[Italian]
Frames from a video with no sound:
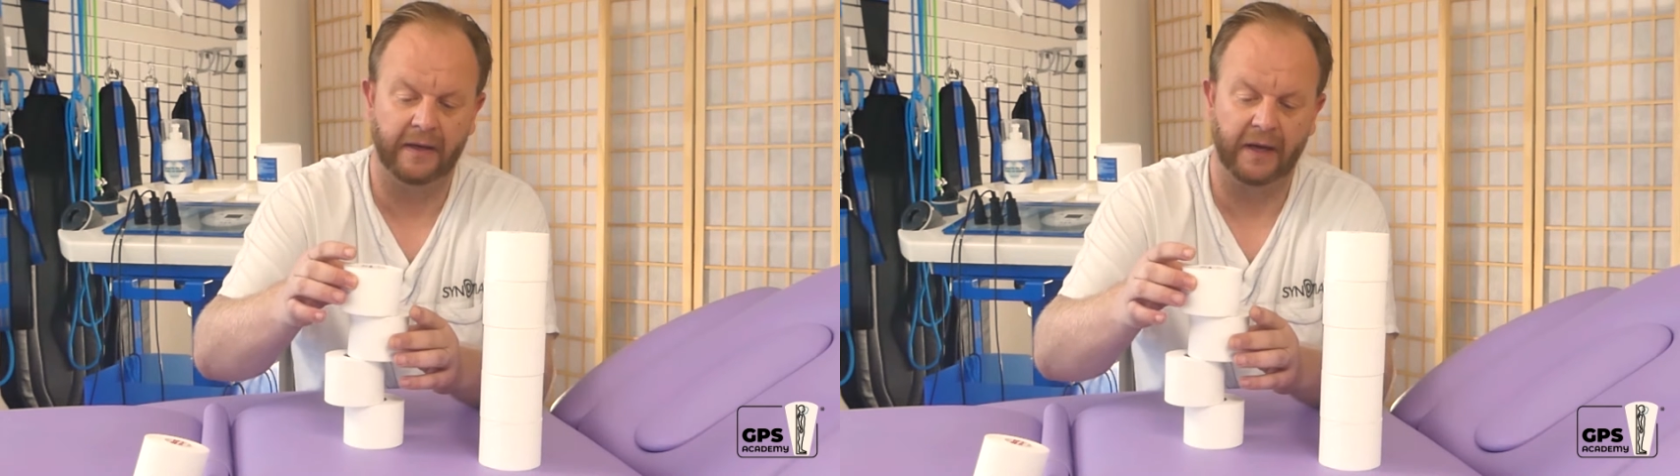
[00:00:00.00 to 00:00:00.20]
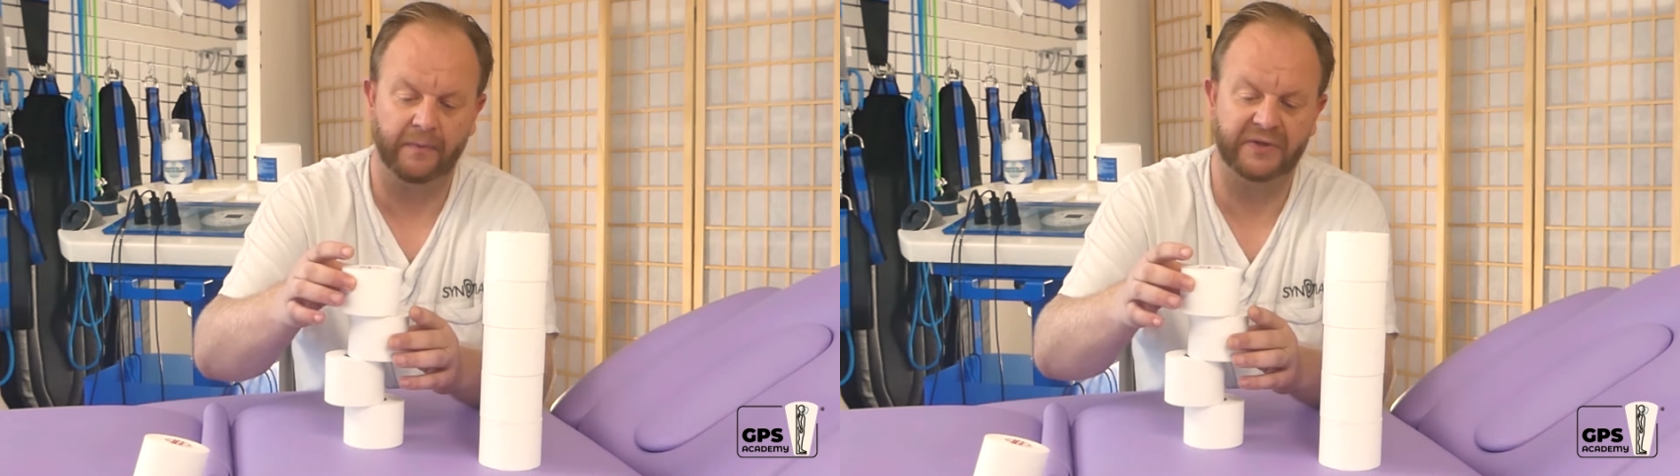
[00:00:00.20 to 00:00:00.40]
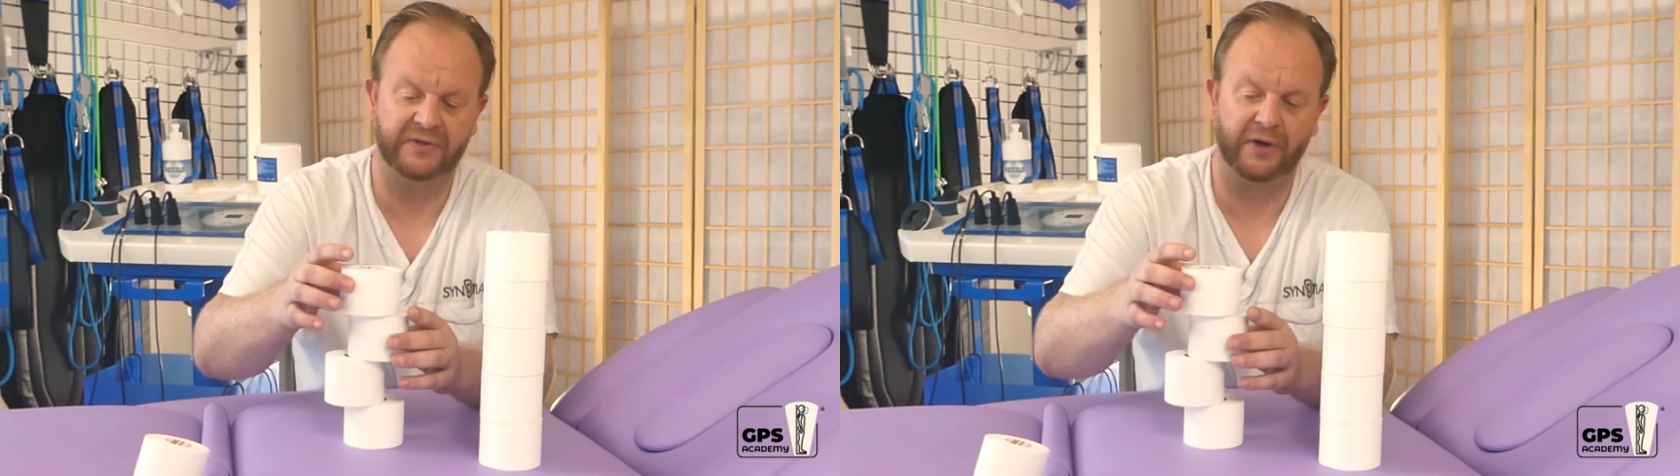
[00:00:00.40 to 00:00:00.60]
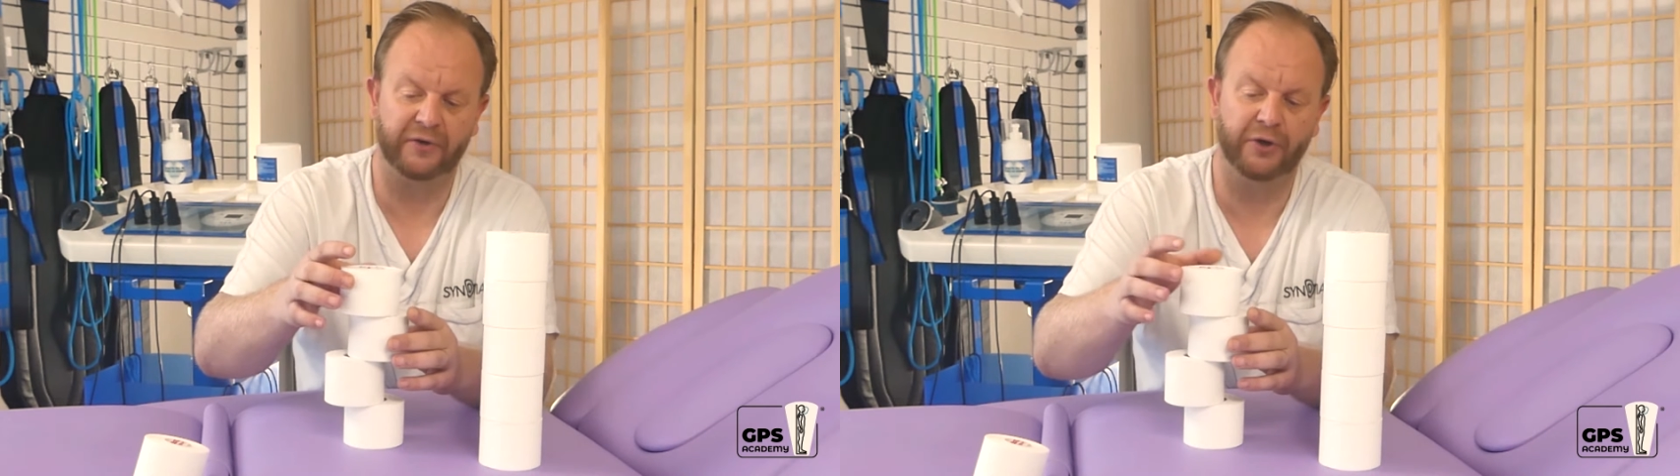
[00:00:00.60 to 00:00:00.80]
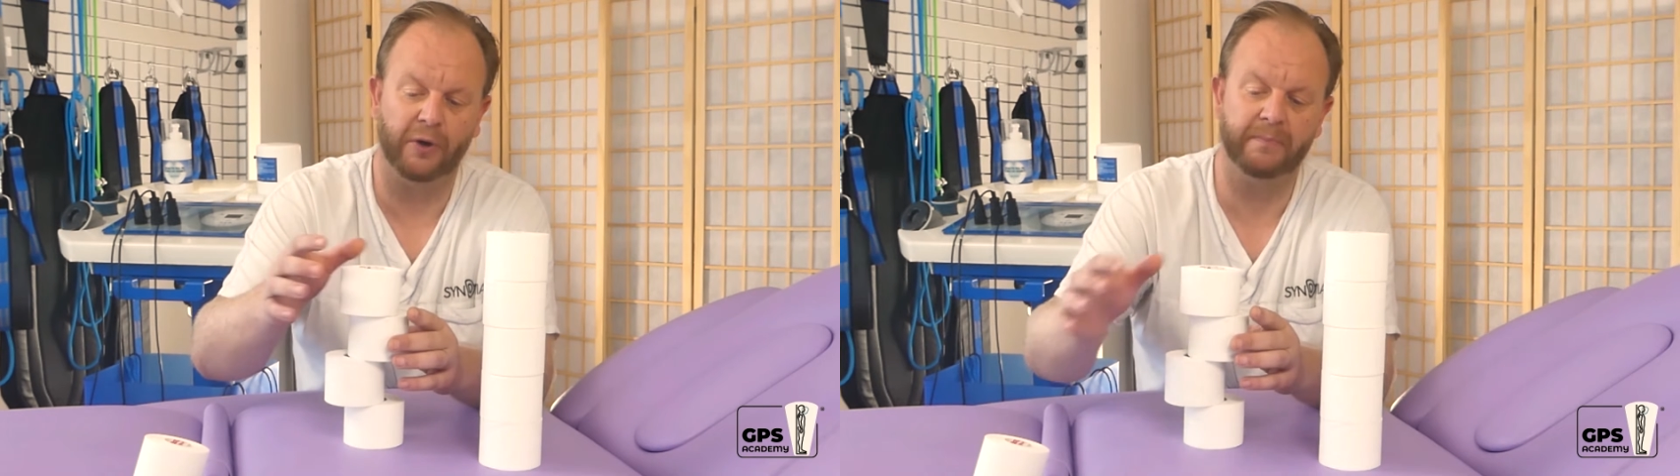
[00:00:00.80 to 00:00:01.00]
e
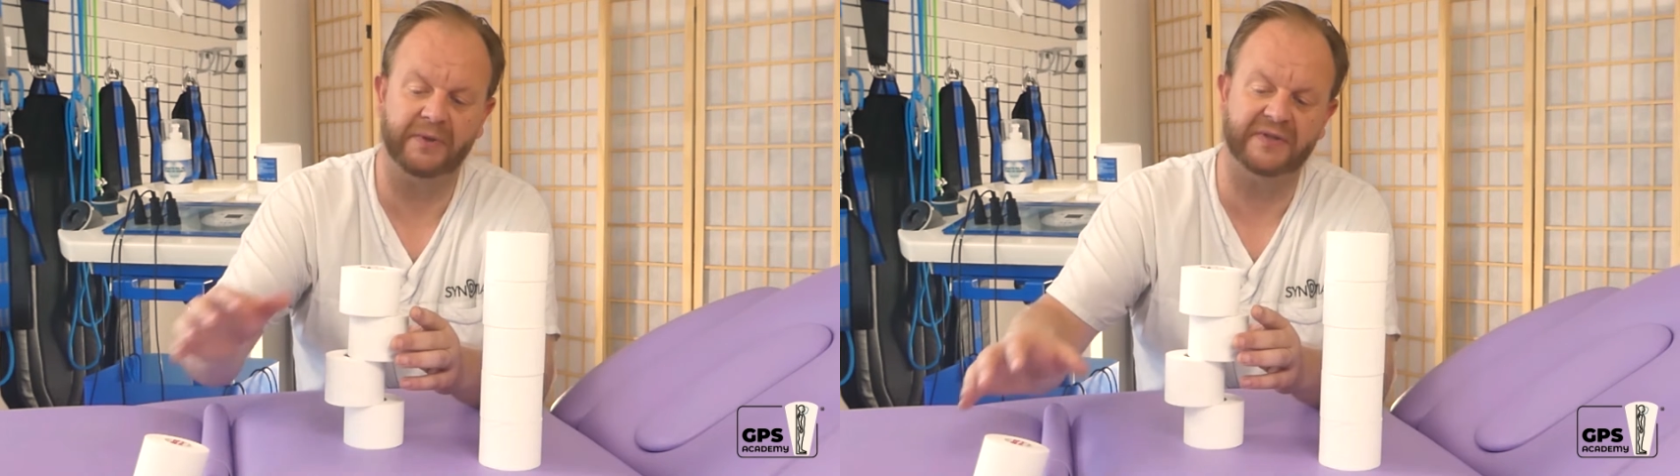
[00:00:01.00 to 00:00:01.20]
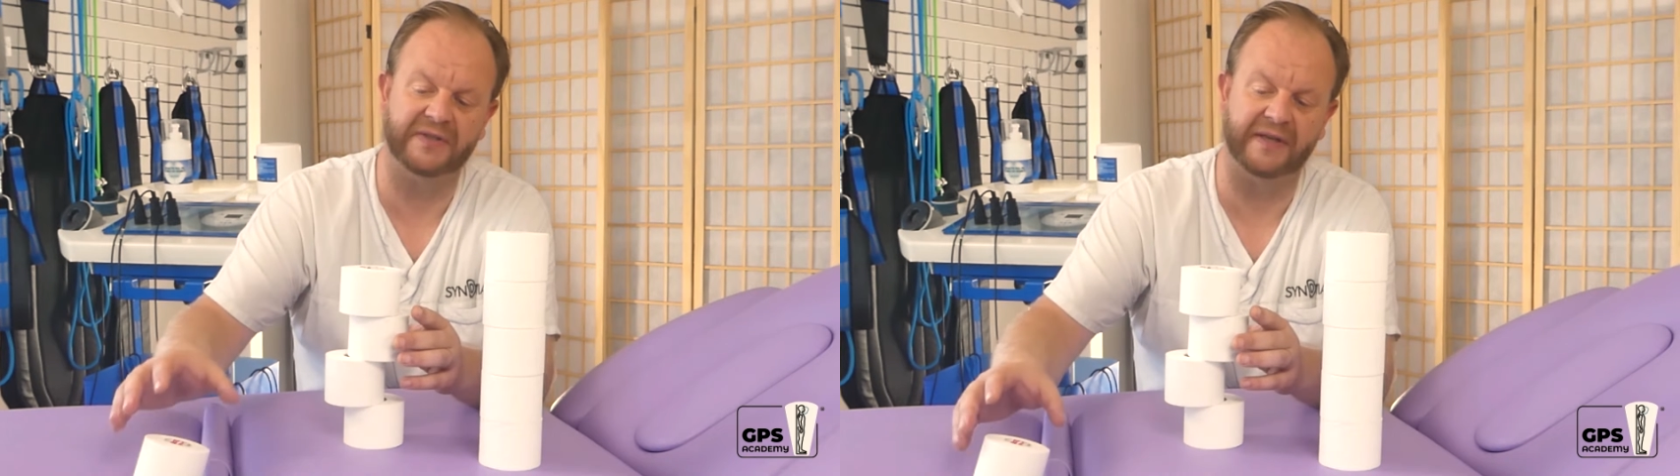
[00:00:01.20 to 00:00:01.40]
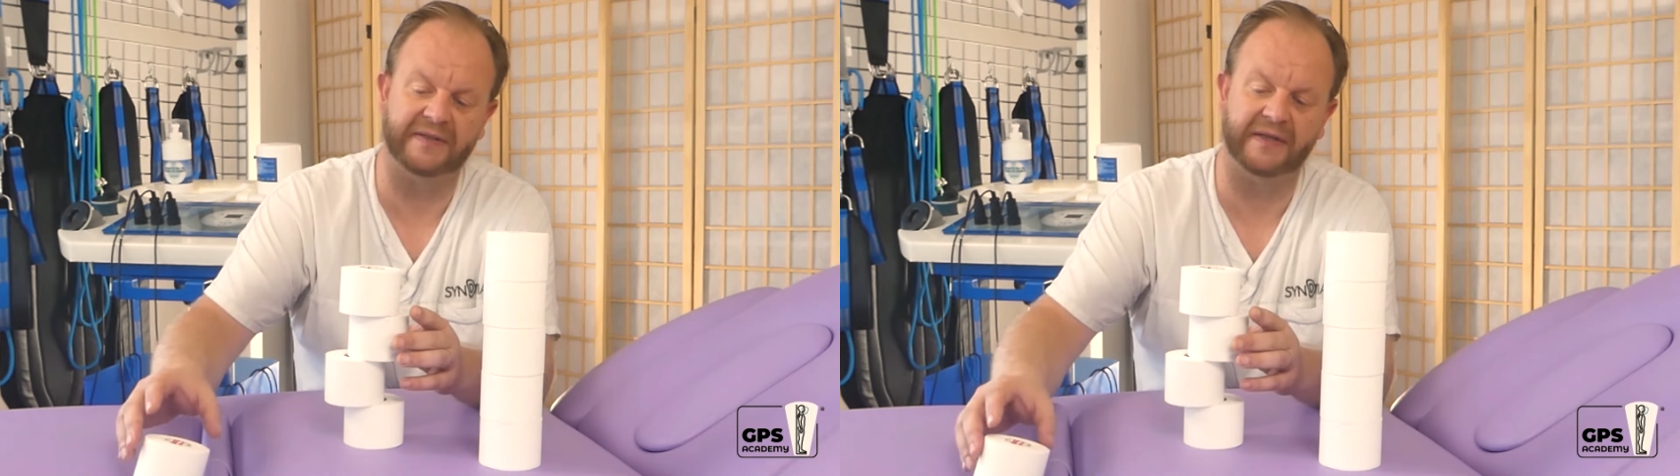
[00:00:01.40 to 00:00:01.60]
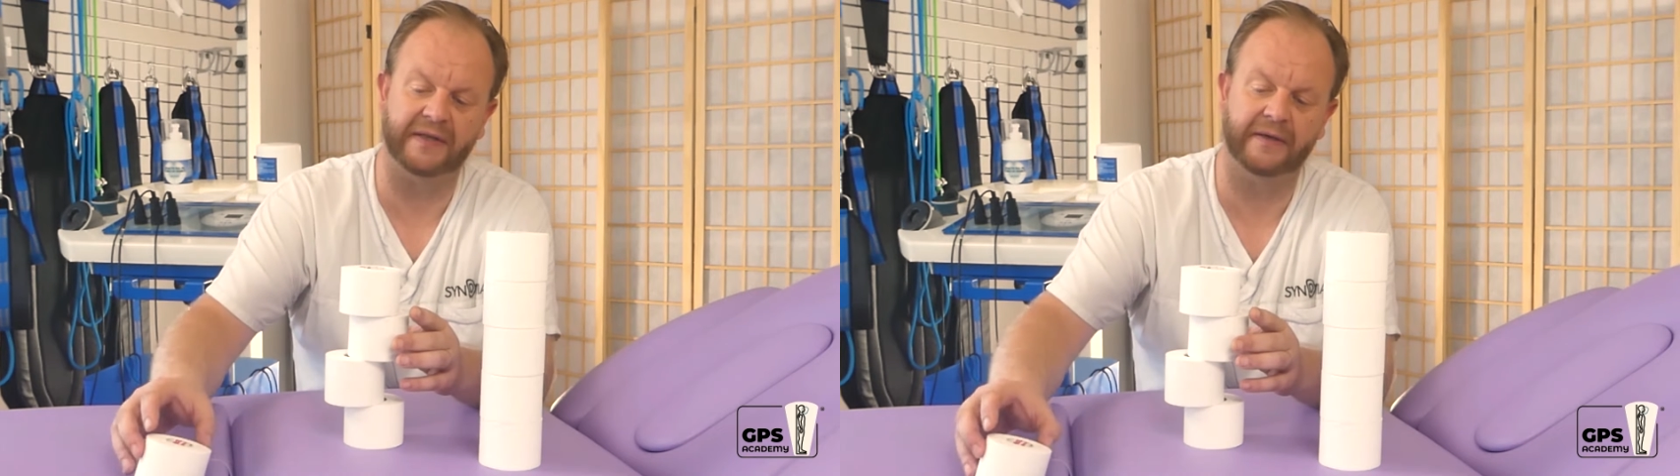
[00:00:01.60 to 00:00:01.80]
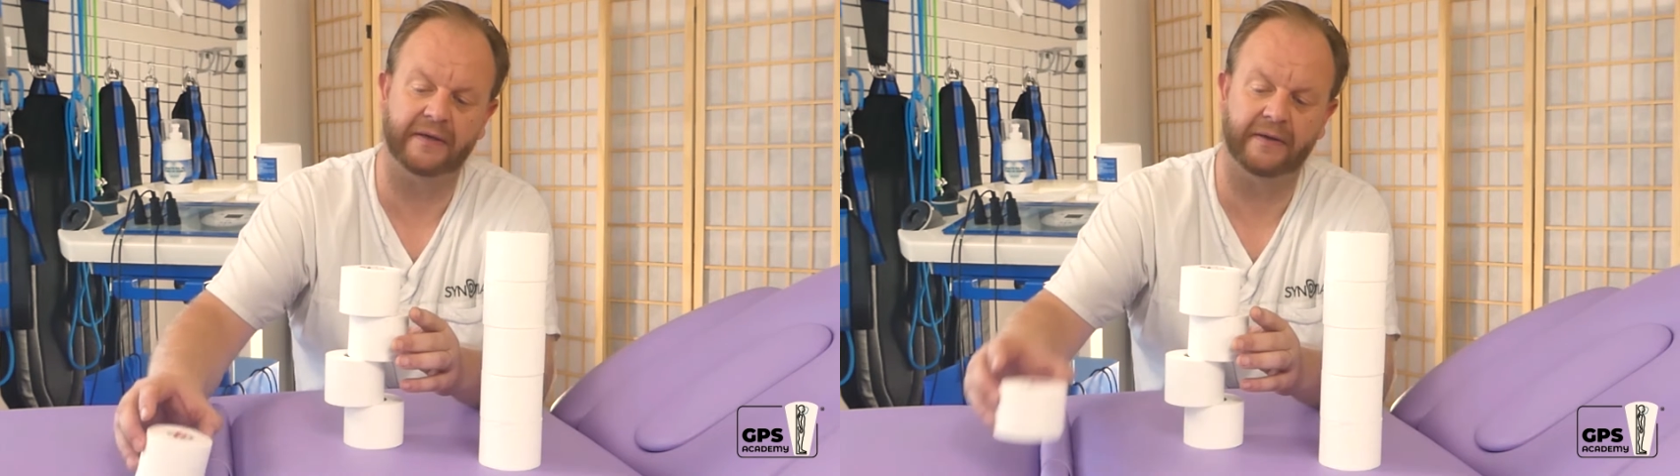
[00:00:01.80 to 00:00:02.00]
iniziamo a
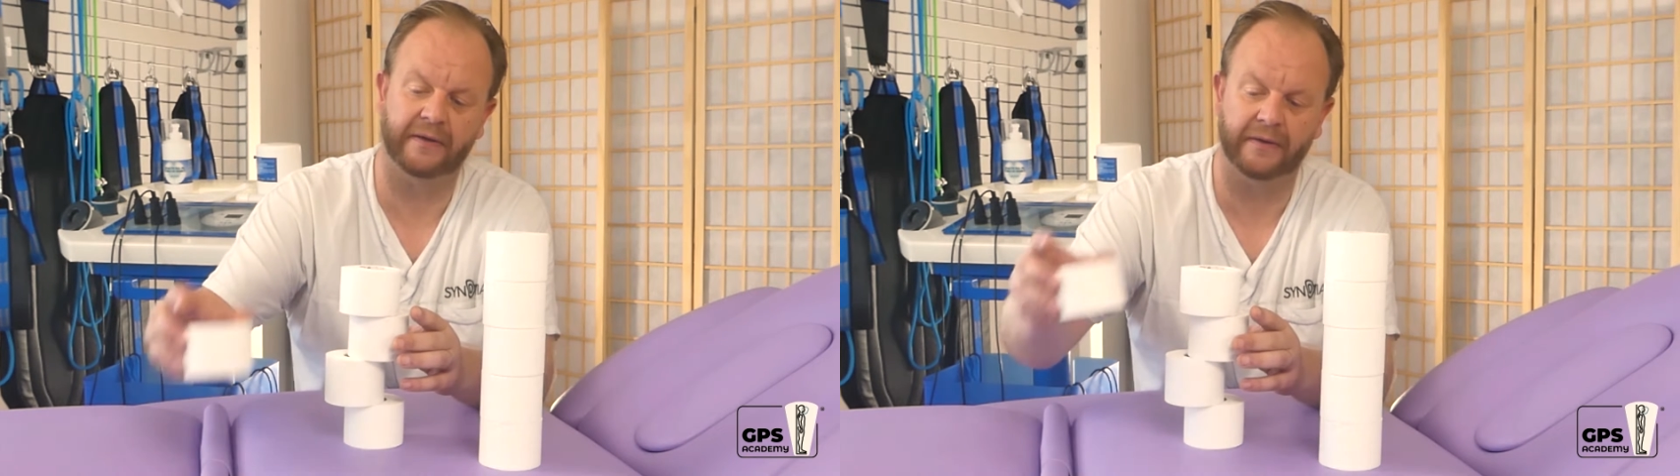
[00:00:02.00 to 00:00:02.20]
compensare